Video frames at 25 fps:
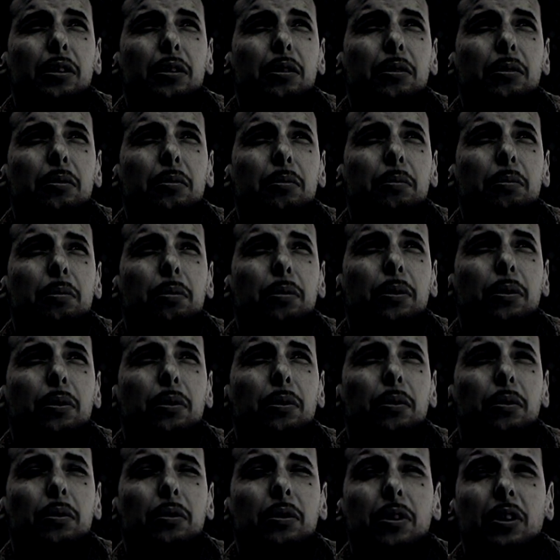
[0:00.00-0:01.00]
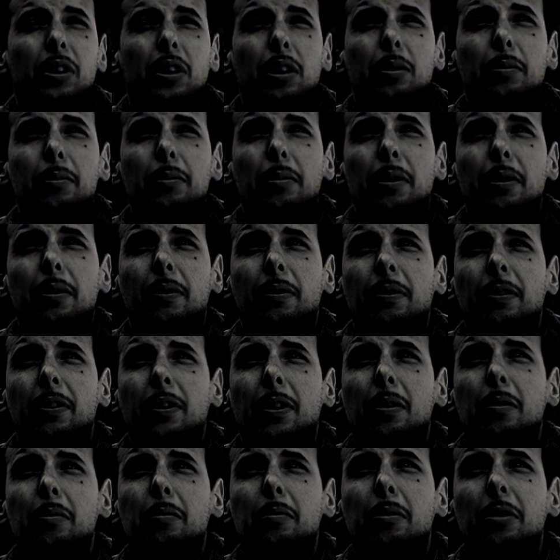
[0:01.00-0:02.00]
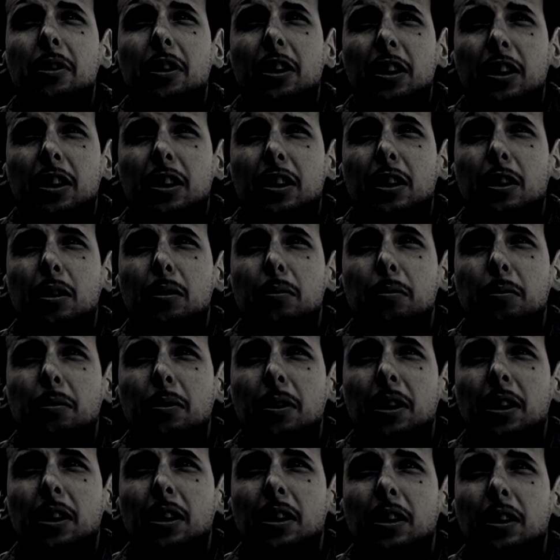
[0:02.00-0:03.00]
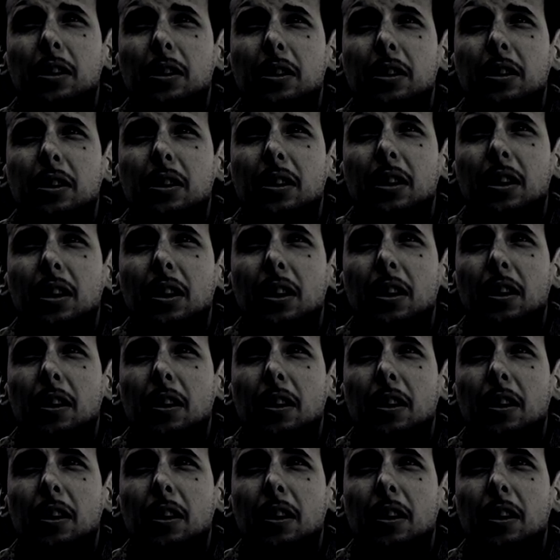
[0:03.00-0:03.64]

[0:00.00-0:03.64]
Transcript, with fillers: que foi uma das fases mais difíceis da minha Acho não, tenho certeza que foi